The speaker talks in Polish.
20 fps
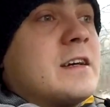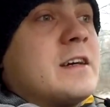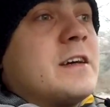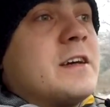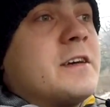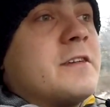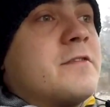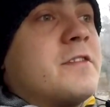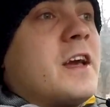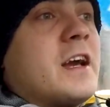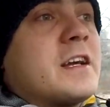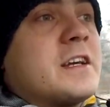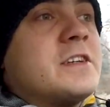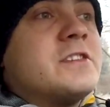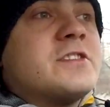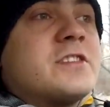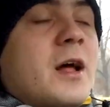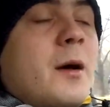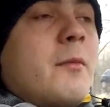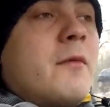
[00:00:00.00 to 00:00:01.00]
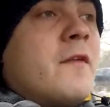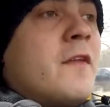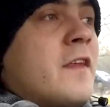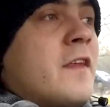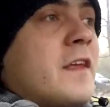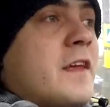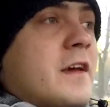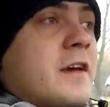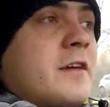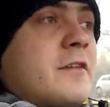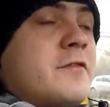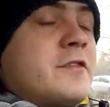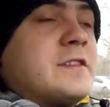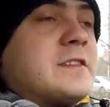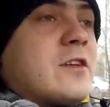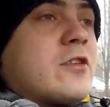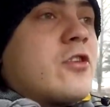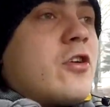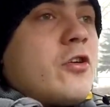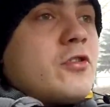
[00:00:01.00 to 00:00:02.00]
Yy, w jakiejś tam yy,
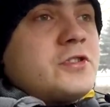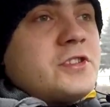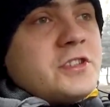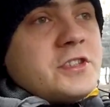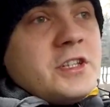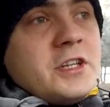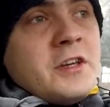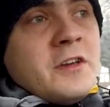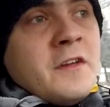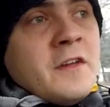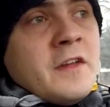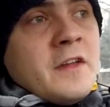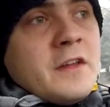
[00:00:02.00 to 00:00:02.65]
wysokości,